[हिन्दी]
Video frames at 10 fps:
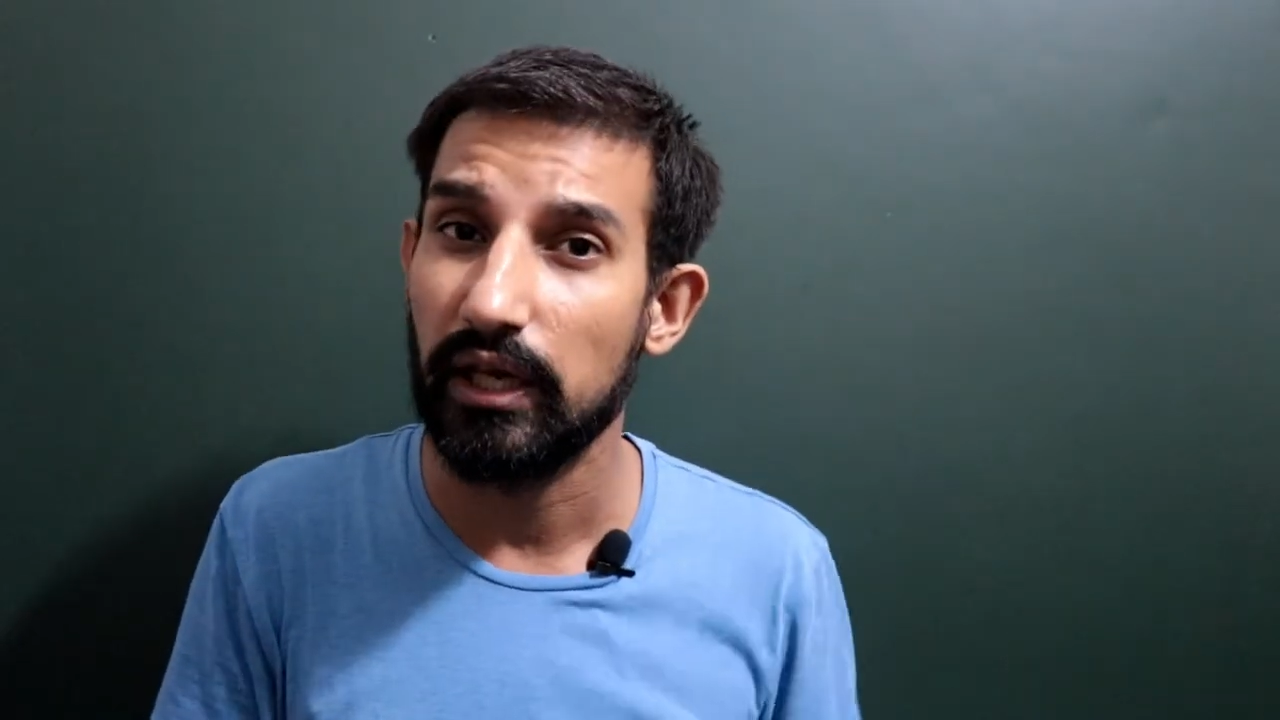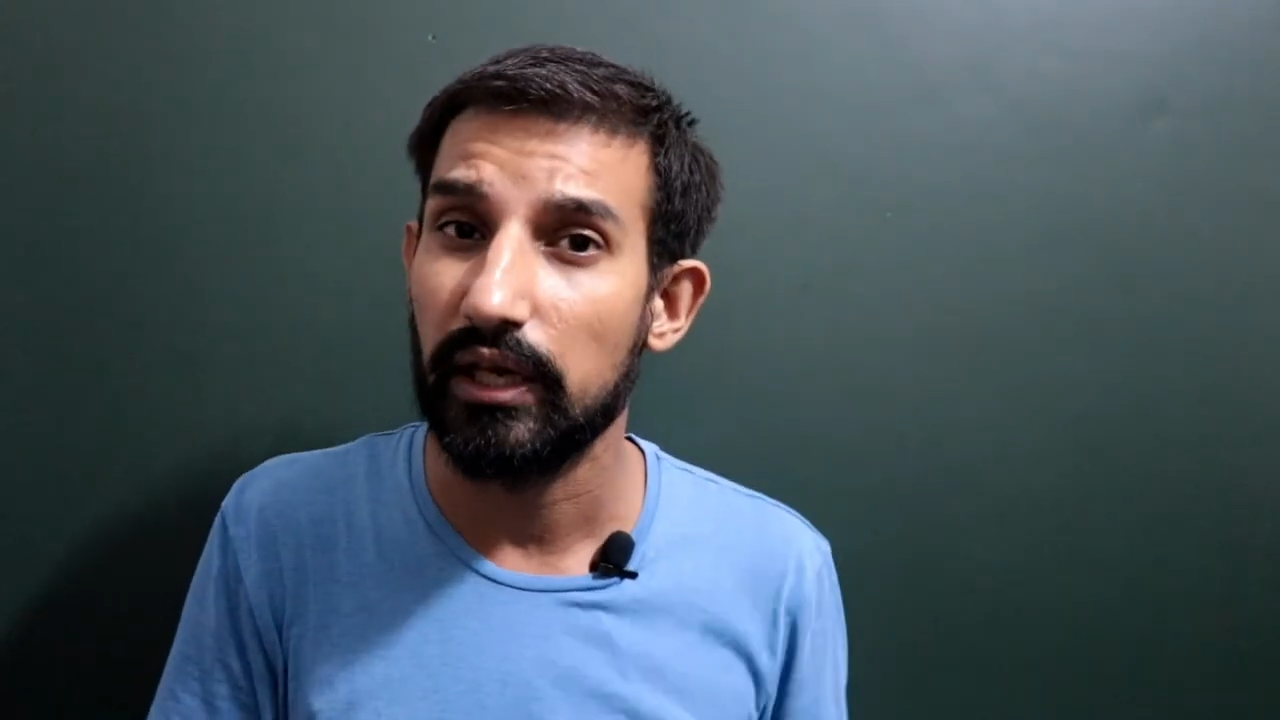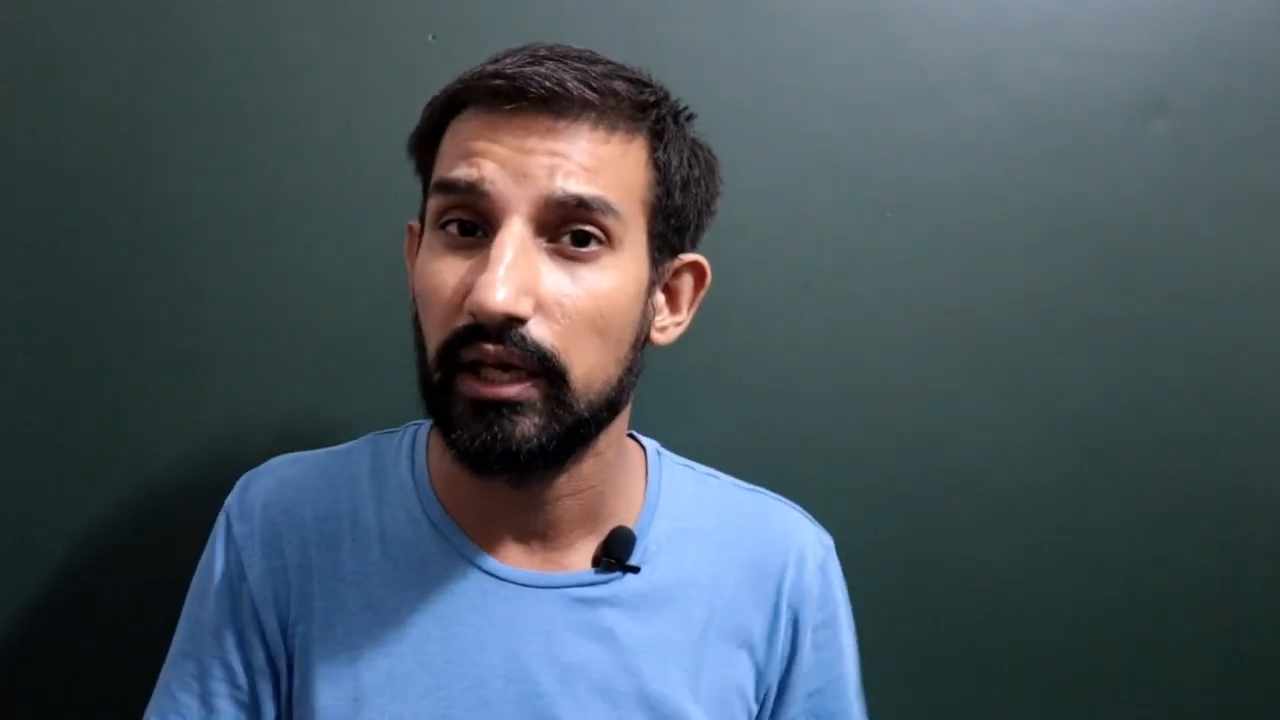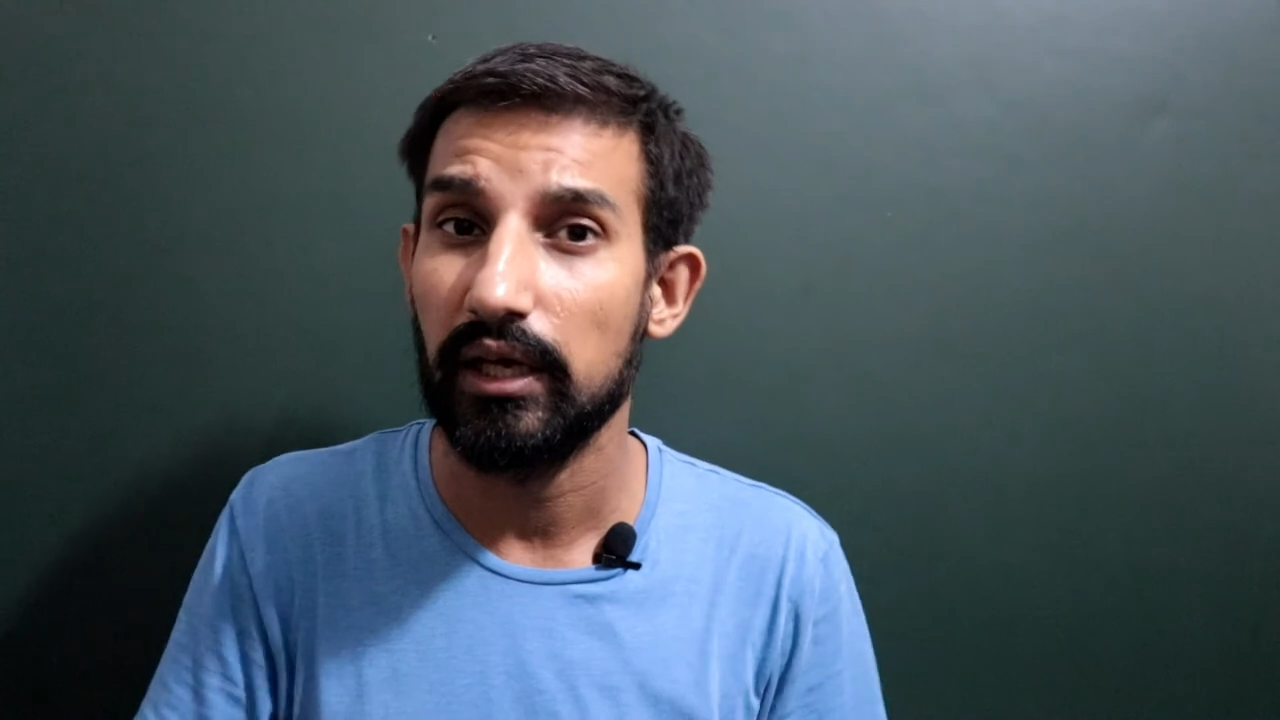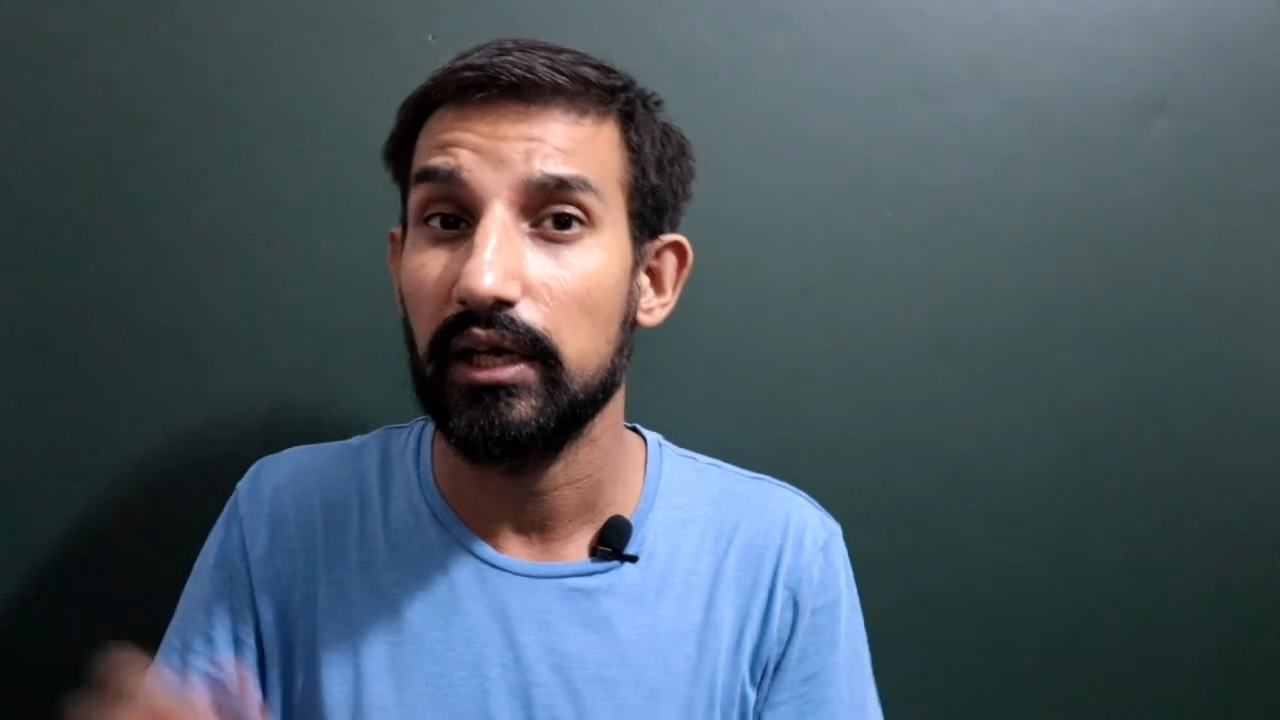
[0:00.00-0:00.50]

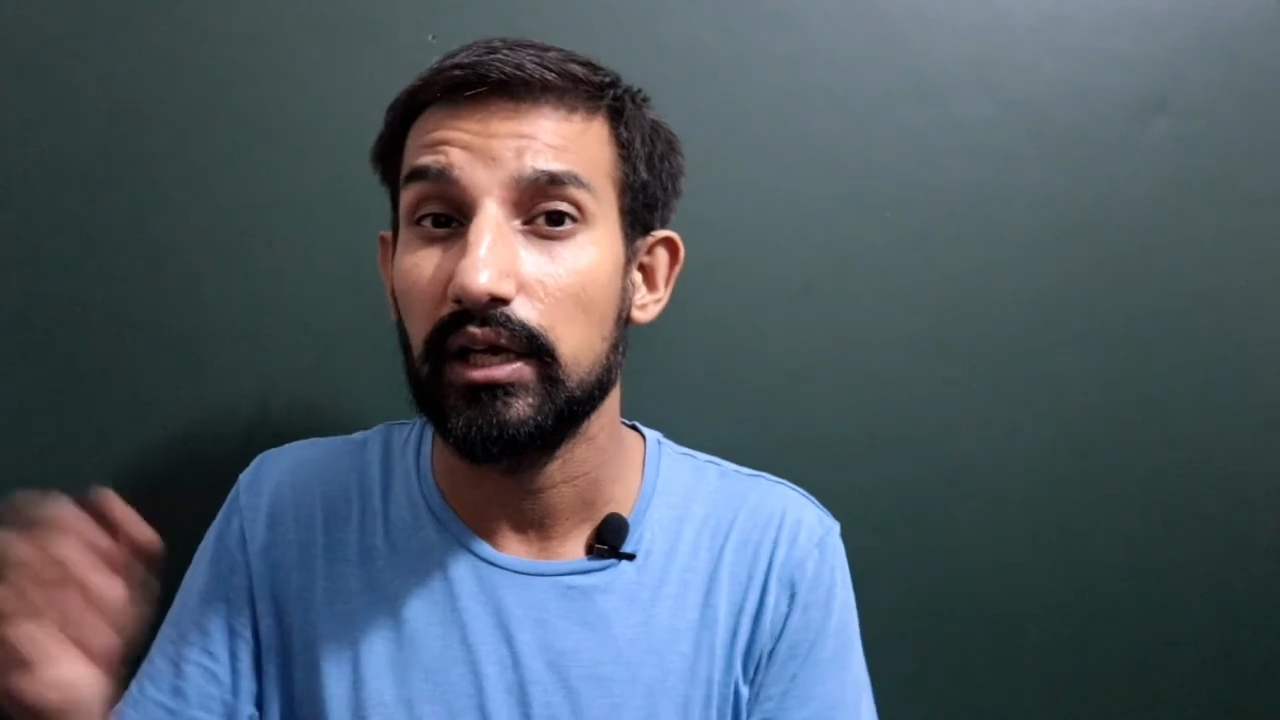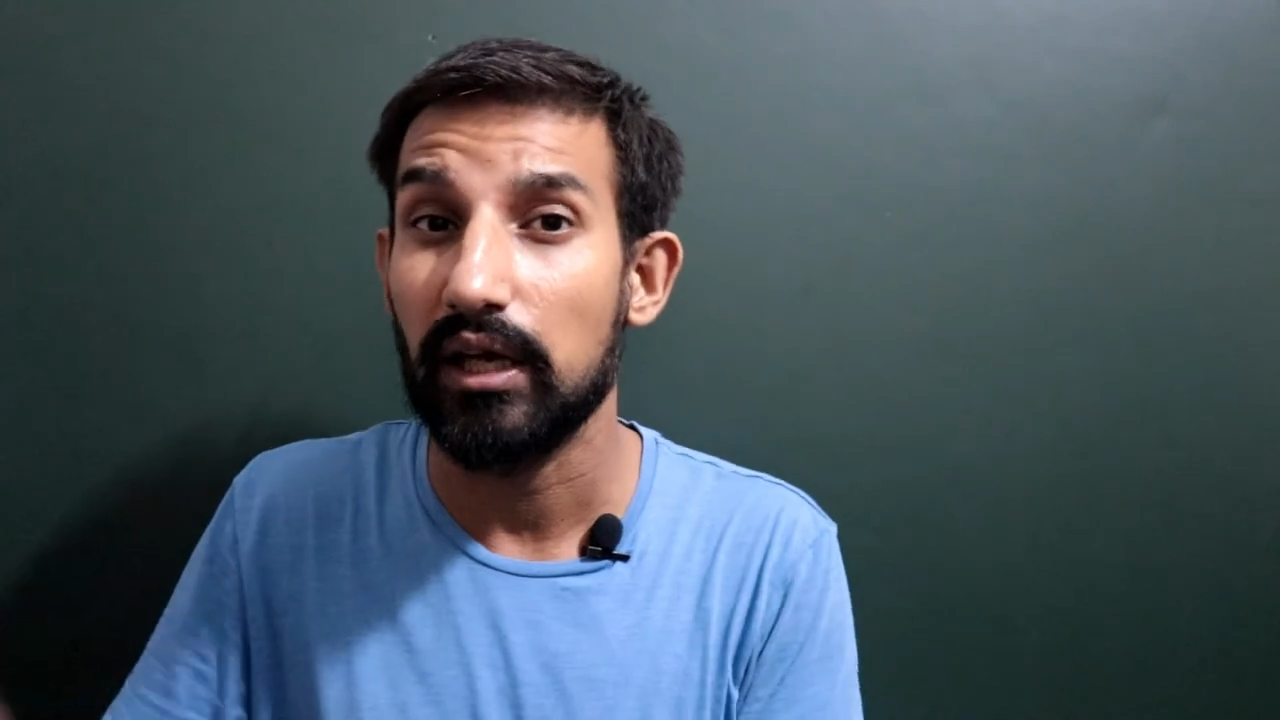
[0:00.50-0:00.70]
देखेंगे ये